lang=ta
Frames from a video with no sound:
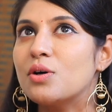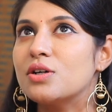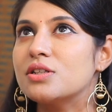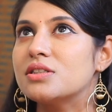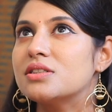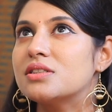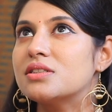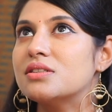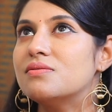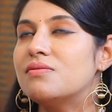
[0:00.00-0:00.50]

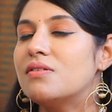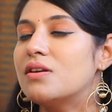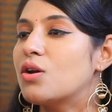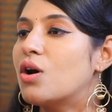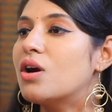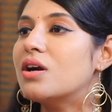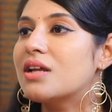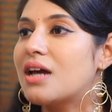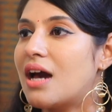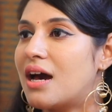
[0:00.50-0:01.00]
பாசிட்டிவ் வில்
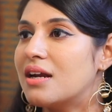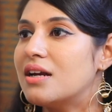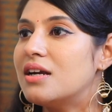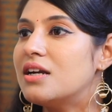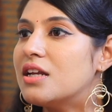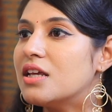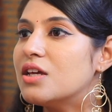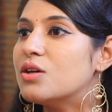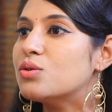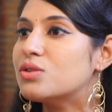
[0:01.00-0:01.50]
நாட்
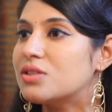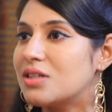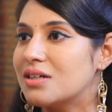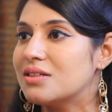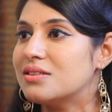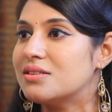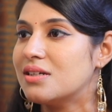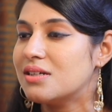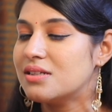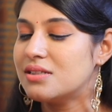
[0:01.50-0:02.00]
கேரண்டி யூ
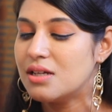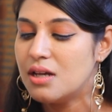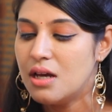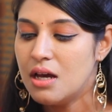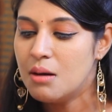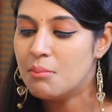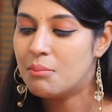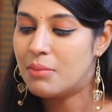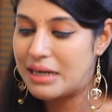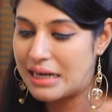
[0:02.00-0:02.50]
சக்ஸஸ்
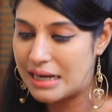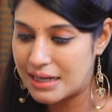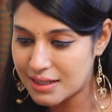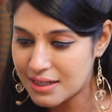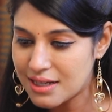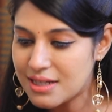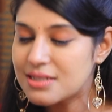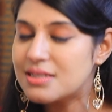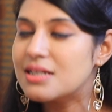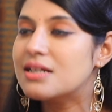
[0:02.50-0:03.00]
பட்
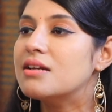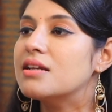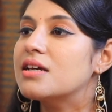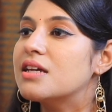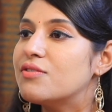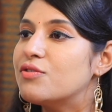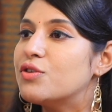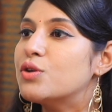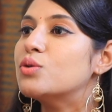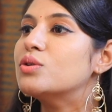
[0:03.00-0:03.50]
அட்லீஸ்ட் இட் வில்
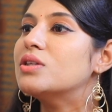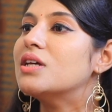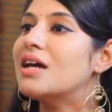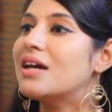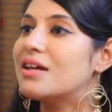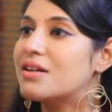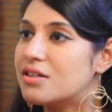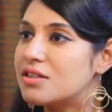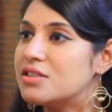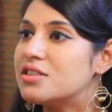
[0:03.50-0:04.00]
கிவ் யூ தி
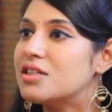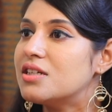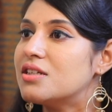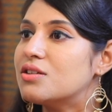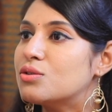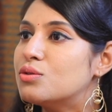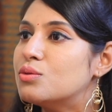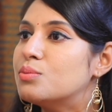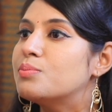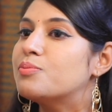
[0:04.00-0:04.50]
எனர்ஜி
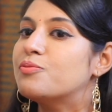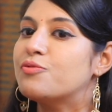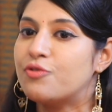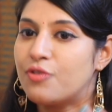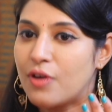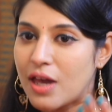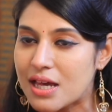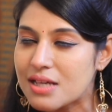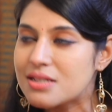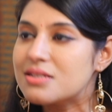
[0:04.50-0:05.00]
டு
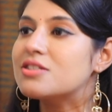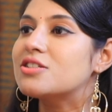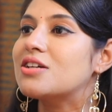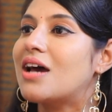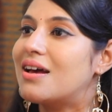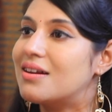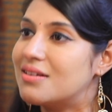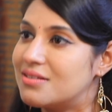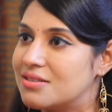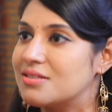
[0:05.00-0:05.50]
ஃபேஸ்
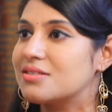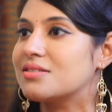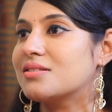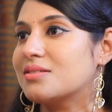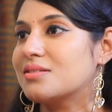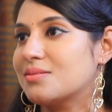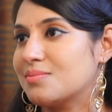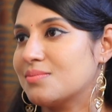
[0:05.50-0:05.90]
சேலஞ்சஸ்